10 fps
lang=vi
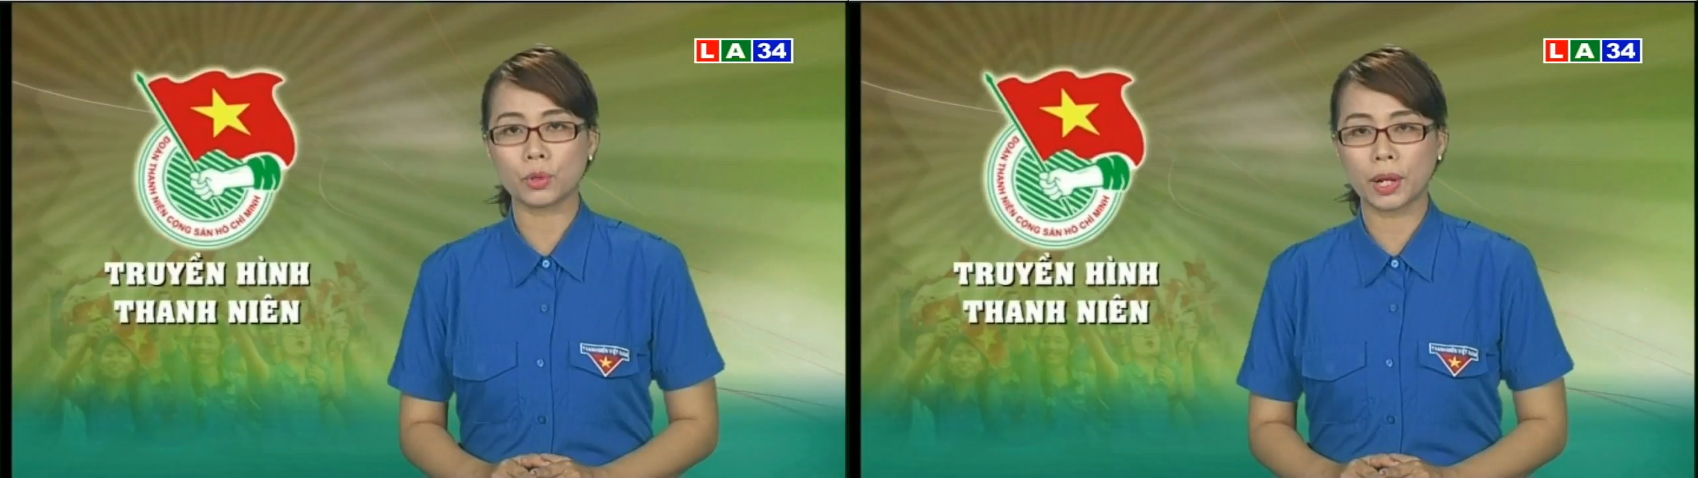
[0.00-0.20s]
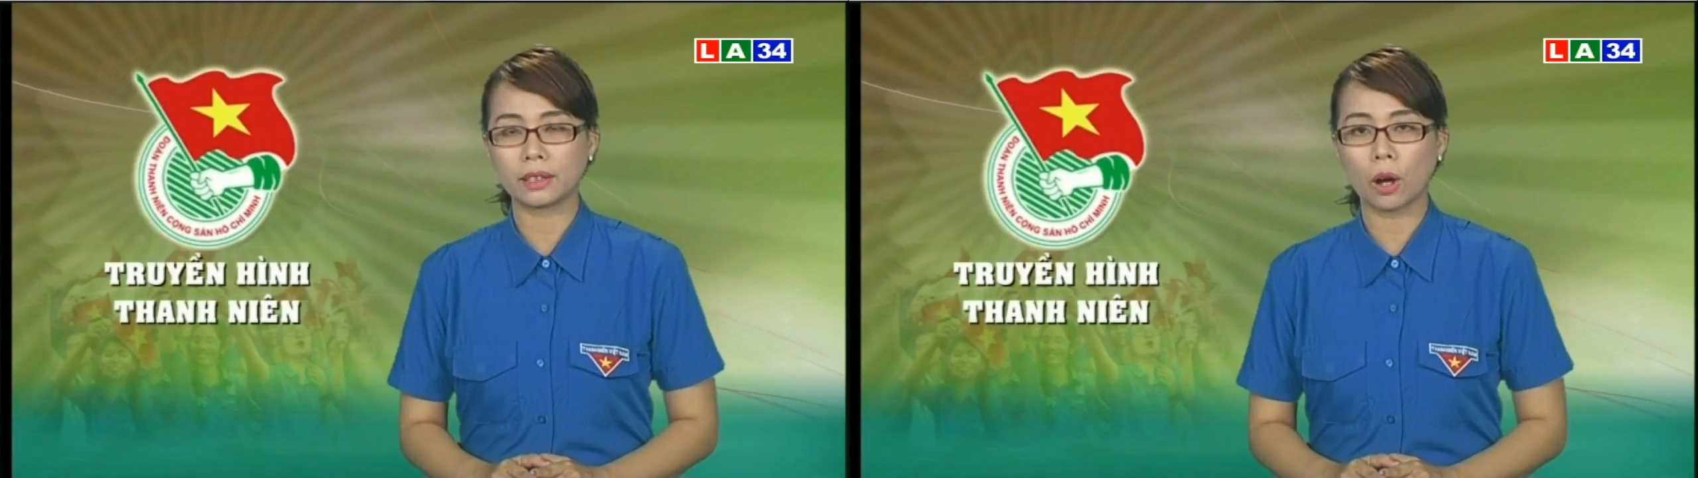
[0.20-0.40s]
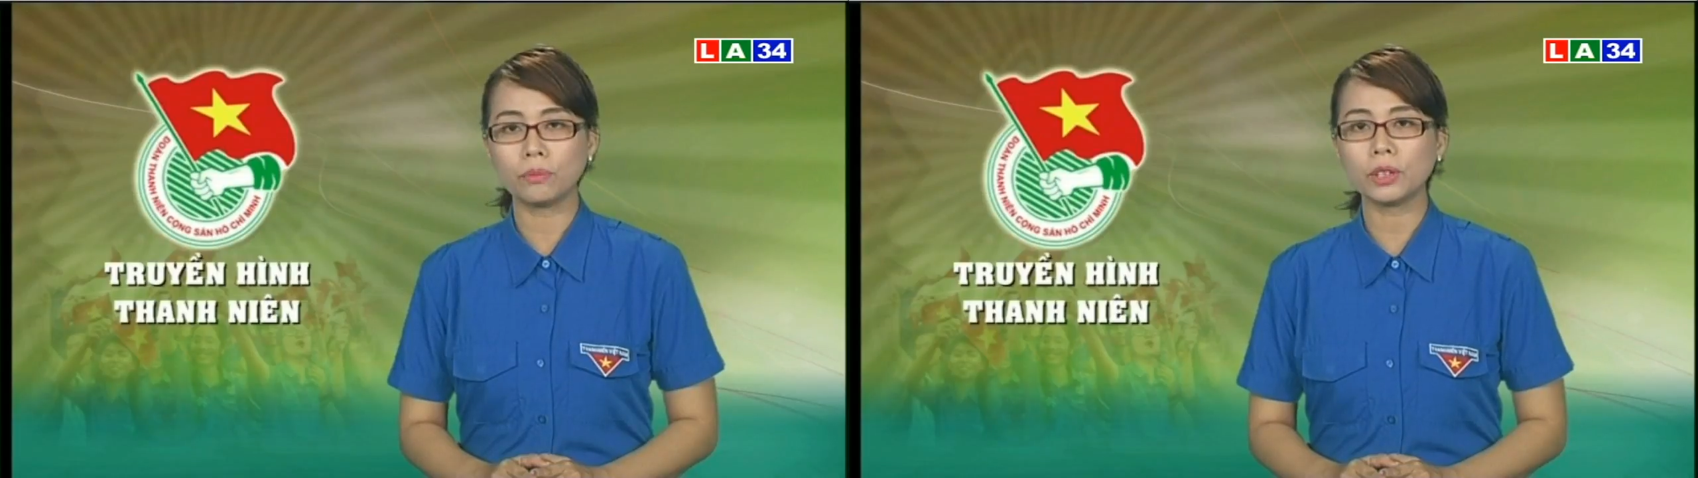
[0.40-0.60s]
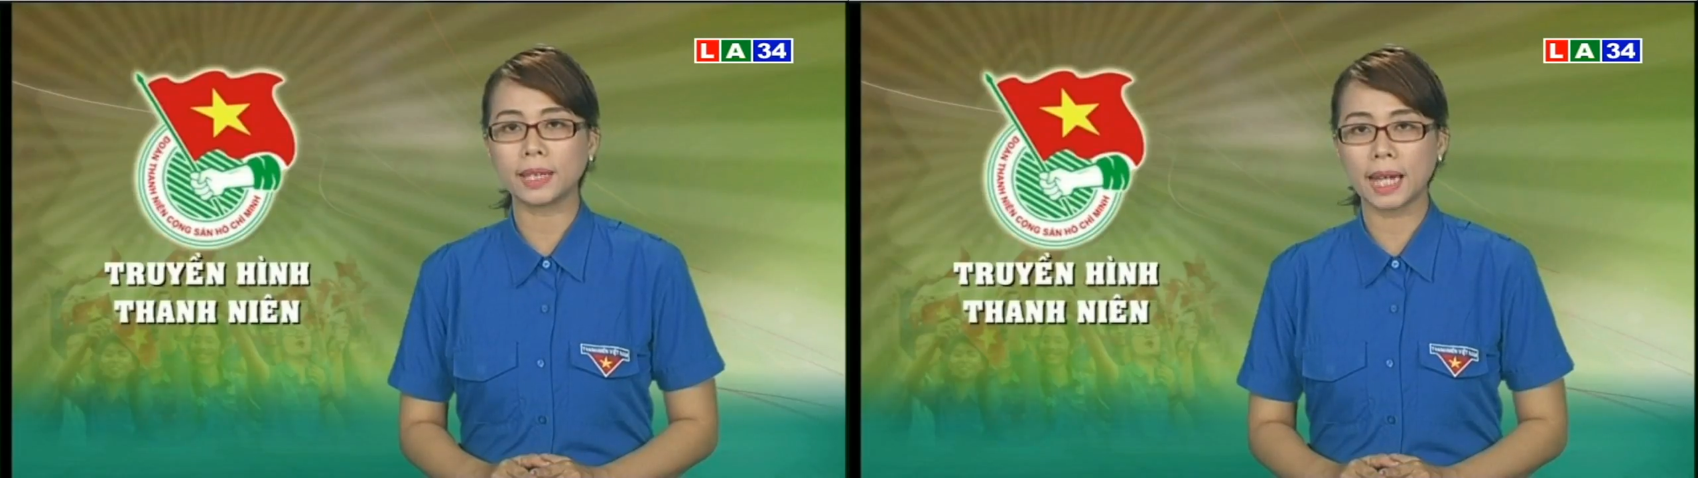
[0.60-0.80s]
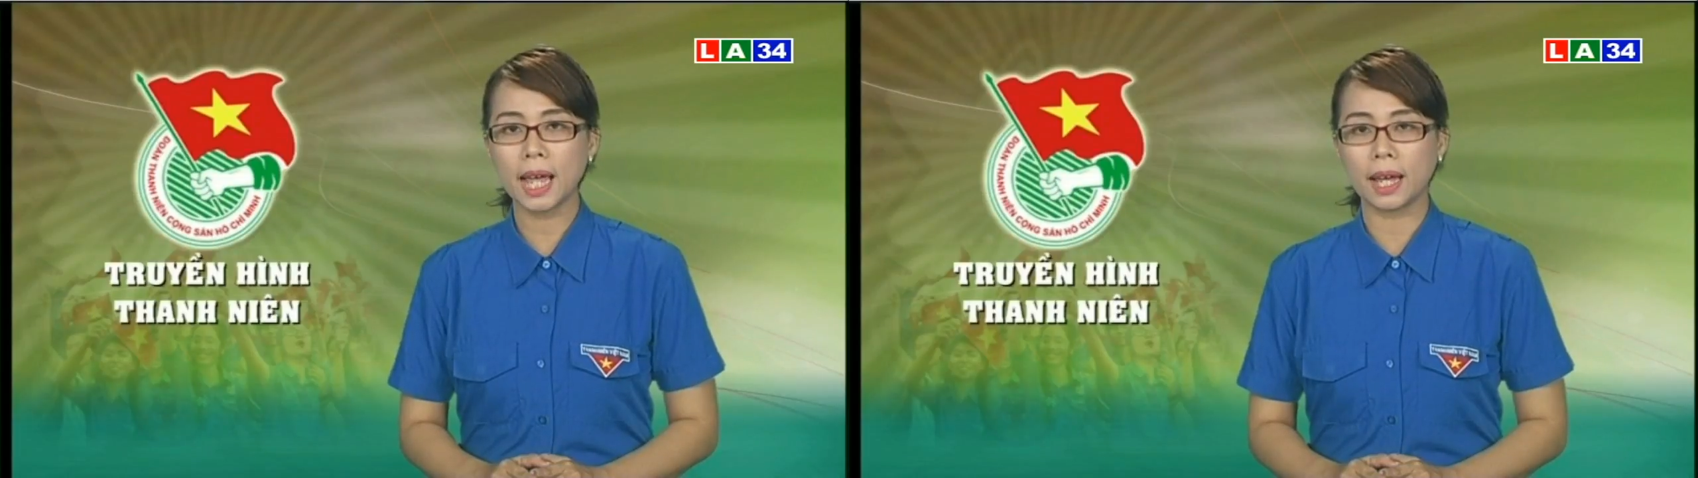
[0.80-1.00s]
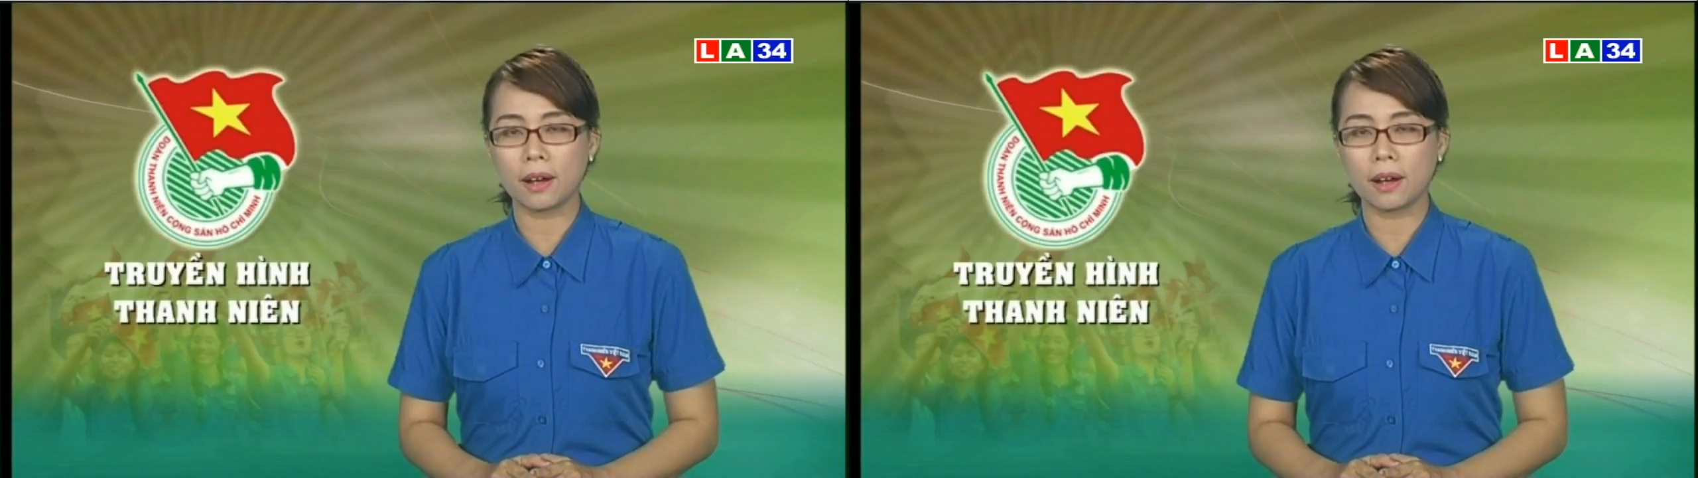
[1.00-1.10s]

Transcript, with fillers: truyền thống cho thế hệ